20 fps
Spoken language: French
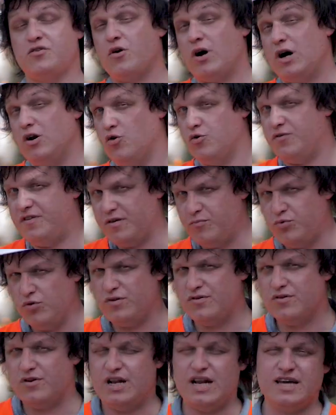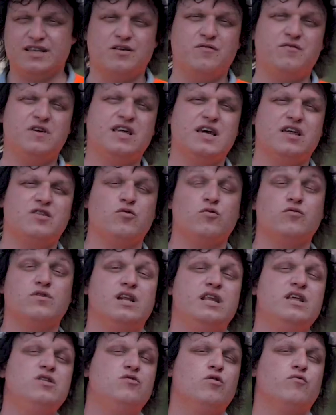sera le début de l'électrification
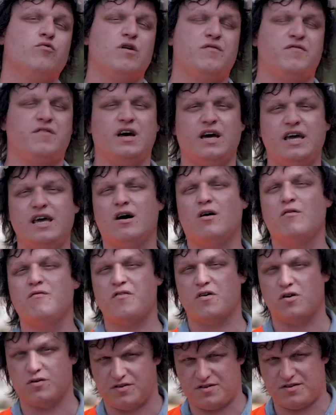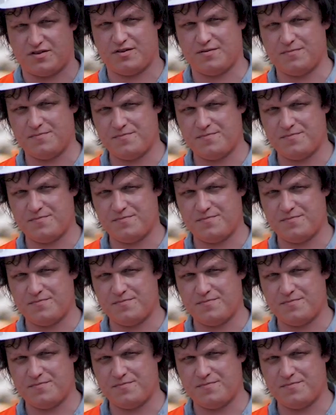des lignes de voies ferrées en France.